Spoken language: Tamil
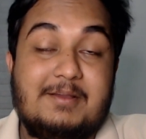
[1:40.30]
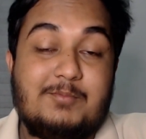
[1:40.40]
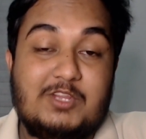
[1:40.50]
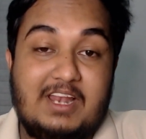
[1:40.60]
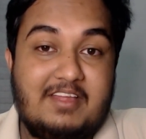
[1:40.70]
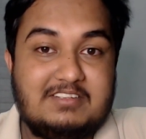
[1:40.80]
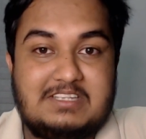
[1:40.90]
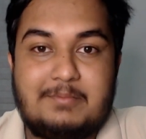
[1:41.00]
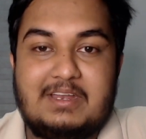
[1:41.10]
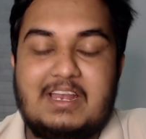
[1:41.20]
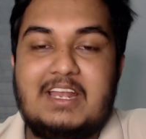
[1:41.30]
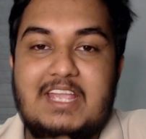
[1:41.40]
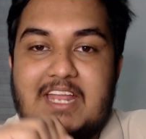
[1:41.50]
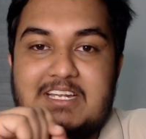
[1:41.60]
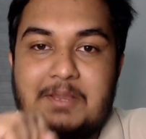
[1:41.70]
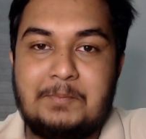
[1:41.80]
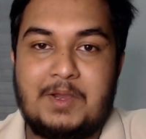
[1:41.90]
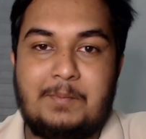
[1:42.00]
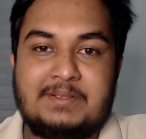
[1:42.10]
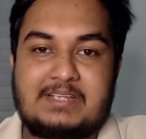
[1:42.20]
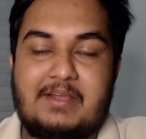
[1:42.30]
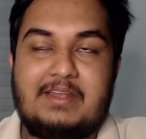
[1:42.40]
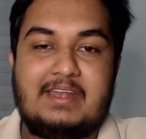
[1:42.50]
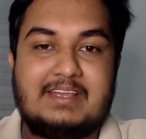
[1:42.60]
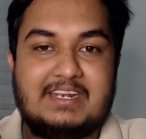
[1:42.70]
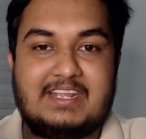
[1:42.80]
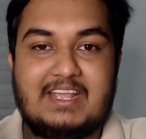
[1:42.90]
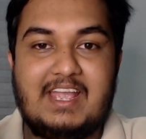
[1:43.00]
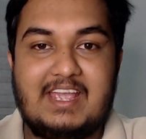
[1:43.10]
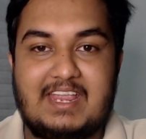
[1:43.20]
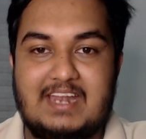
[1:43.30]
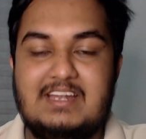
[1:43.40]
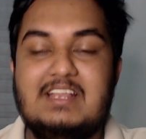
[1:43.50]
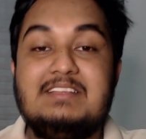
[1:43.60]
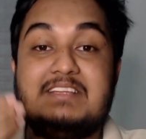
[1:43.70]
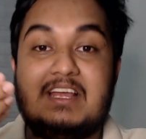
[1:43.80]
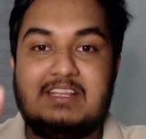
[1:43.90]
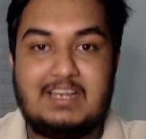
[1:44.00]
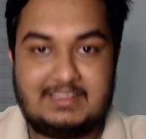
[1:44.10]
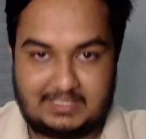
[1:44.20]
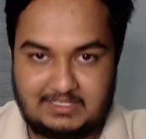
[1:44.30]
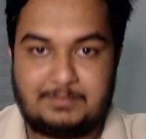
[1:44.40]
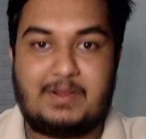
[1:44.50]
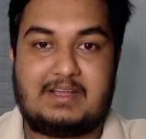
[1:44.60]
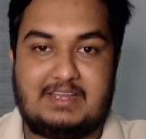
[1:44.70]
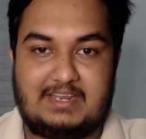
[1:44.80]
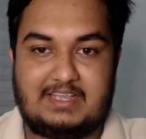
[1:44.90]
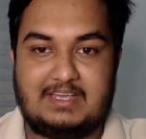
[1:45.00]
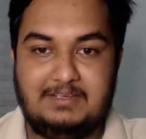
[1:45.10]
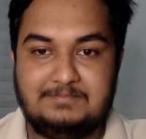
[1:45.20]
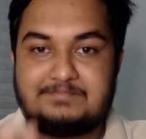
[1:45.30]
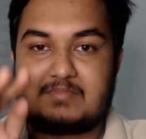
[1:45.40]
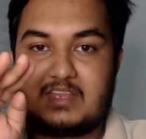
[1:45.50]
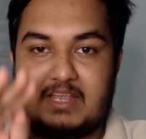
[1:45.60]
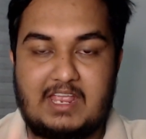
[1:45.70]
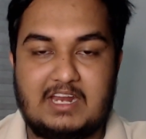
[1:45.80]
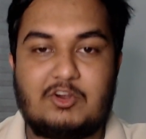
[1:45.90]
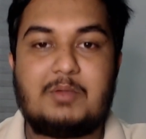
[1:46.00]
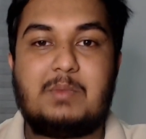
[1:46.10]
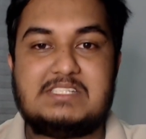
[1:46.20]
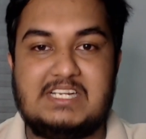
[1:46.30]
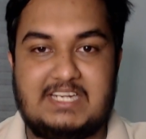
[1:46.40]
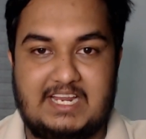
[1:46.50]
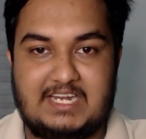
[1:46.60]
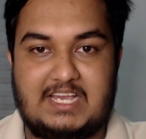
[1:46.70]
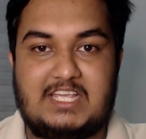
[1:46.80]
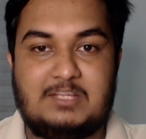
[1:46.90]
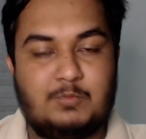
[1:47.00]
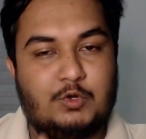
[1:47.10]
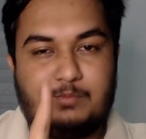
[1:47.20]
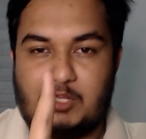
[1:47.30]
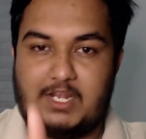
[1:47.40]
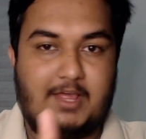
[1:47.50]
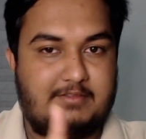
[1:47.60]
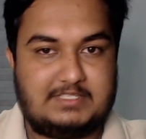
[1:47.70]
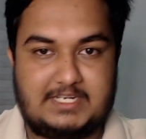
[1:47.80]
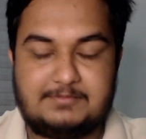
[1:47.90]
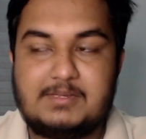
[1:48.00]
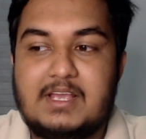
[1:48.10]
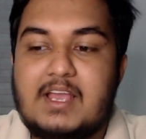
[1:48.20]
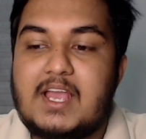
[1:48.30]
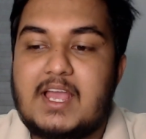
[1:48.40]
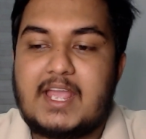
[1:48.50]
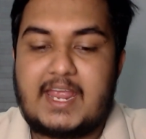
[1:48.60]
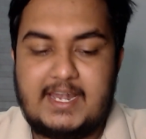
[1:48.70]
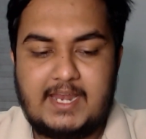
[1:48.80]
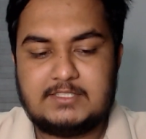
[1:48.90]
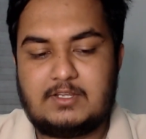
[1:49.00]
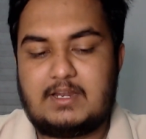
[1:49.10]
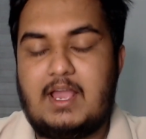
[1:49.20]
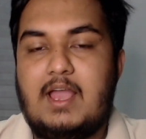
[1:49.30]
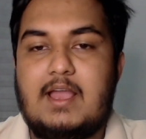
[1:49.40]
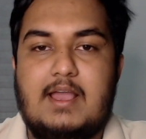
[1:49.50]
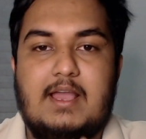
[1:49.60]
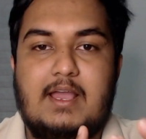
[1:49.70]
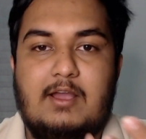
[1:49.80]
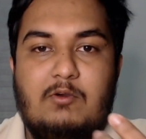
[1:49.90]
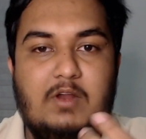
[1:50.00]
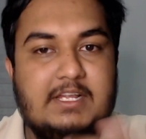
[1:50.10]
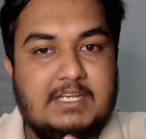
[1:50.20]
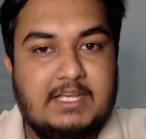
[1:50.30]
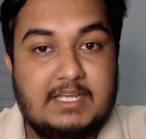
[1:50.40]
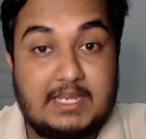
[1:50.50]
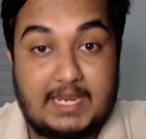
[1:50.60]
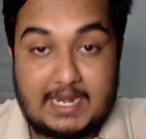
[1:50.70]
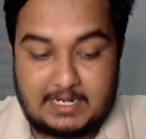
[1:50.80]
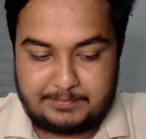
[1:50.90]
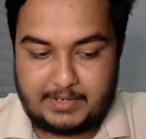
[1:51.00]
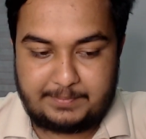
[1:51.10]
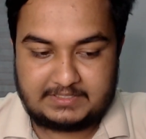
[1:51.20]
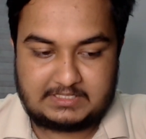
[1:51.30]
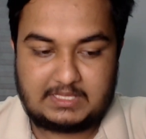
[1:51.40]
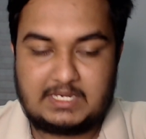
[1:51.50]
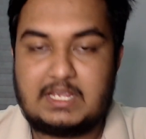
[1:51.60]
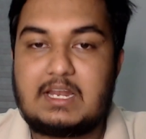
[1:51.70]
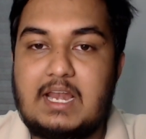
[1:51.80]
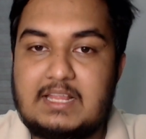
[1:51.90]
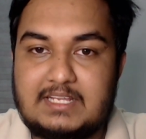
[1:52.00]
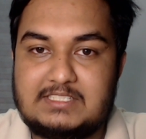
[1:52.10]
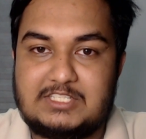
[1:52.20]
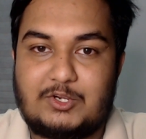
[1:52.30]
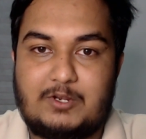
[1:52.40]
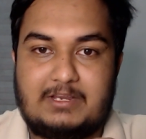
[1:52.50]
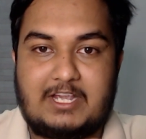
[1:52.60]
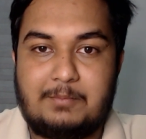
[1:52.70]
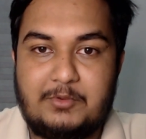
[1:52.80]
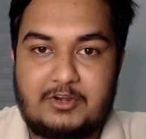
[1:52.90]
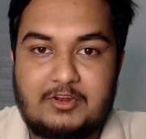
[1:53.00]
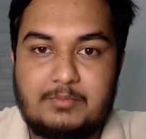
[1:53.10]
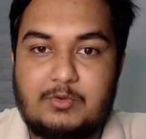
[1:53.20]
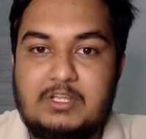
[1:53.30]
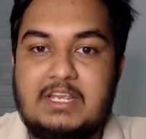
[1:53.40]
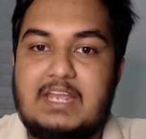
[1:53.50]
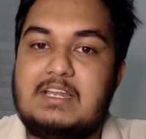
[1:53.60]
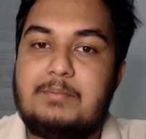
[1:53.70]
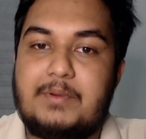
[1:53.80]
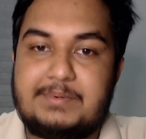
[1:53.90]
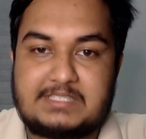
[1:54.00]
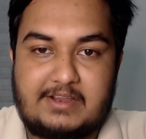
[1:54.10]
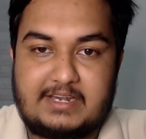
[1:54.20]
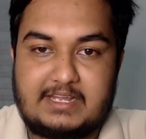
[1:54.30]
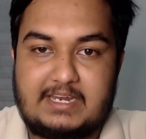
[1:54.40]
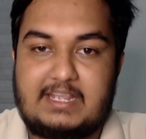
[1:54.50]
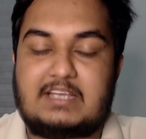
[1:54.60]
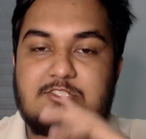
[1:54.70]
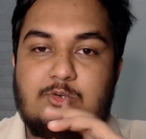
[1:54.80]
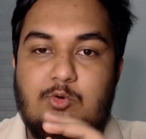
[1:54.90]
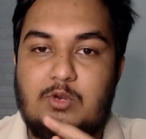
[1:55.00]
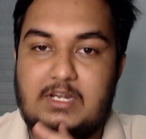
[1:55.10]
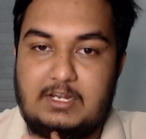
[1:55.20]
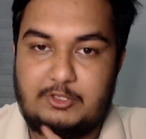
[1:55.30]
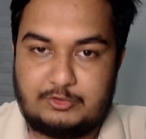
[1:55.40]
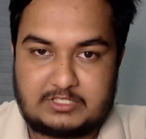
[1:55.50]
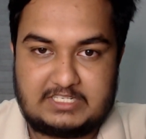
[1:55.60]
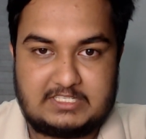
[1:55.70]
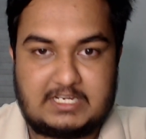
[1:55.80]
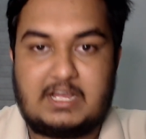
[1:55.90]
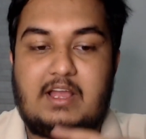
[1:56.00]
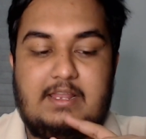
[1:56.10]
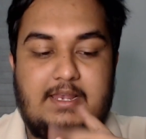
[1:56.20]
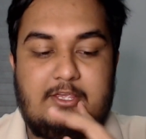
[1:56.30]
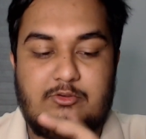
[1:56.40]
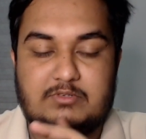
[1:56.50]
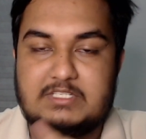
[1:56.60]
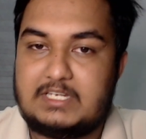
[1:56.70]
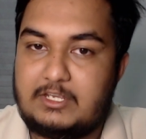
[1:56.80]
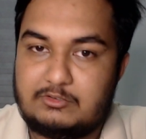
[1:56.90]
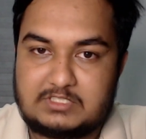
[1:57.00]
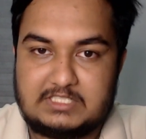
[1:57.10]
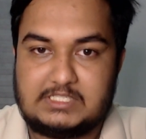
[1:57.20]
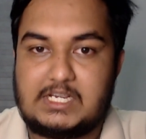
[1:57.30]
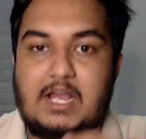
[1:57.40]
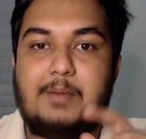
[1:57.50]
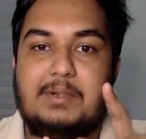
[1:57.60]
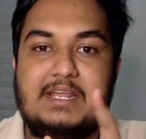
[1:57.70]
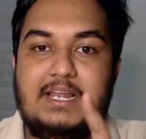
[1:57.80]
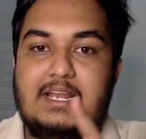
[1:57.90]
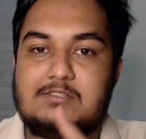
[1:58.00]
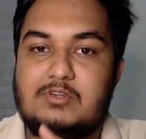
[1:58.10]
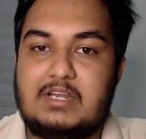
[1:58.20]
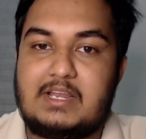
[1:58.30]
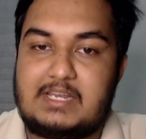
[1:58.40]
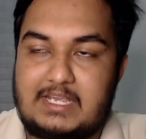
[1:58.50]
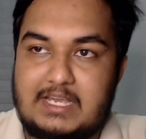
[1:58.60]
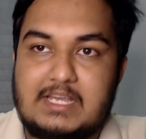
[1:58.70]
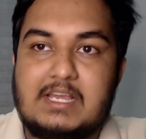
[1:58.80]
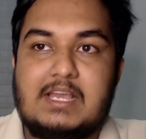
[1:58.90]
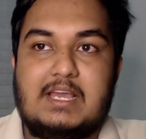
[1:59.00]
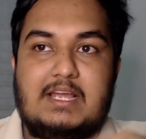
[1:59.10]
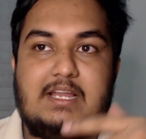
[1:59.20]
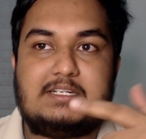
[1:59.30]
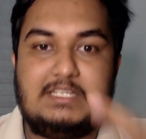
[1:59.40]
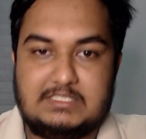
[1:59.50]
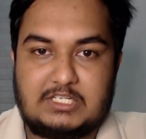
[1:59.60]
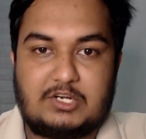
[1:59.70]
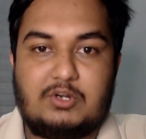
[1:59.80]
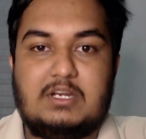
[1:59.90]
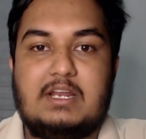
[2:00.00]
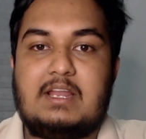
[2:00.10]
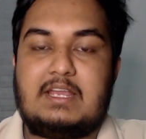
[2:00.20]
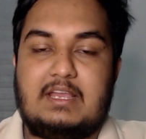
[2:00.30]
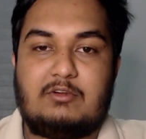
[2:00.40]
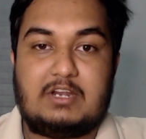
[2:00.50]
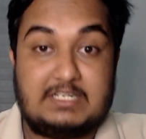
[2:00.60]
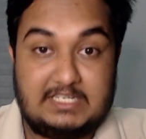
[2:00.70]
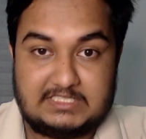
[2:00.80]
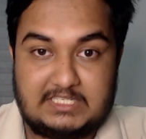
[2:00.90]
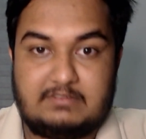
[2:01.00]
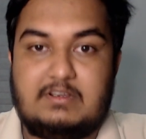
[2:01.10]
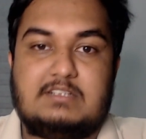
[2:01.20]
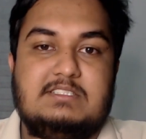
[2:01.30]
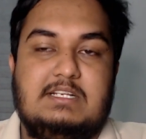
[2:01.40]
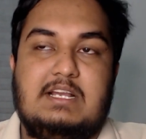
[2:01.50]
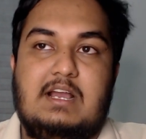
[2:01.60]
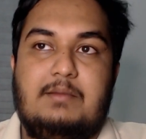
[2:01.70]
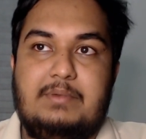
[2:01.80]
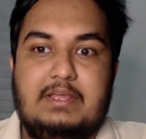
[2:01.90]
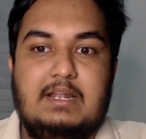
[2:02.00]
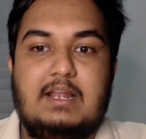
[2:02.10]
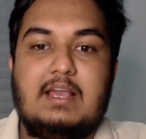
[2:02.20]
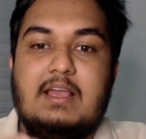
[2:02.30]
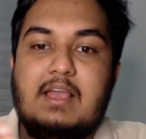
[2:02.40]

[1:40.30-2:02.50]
முதலாவது விஷயம் என்னென்னா நீங்கள் என்ன பர்பஸ்க்காக வேண்டி எடுக்கிறீங்க என்னத்தை அதில் இருந்து எதிர்பார்க்குறீங்க என்கூட பட்ஜெட் என்ன இது மூணு முதலாவது விஷயம் என்னன்னு சொன்னால் உங்களுக்கு என்ன பர்பஸ்ன்னு தான் நீங்கள் நல்லா தெரிஞ்சுக்கணும் நீங்கள் கம்ப்யூட்டர் எடுக்கும்போது நீங்கள் என்ன பர்பஸ்க்காக எடுக்கிறீங்க ஸ்கூல் யூசேஜுக்கா இல்லை யூனிவர்சிட்டி யூசேஜுக்கா அப்படி இல்லைன்னு சொன்னால் நீங்கள் டீச்சர் ஒன்றுன்னா நீங்கள் உங்களோட டீச்சிங் ஒர்க்ஸுக்கா அப்படி இல்லை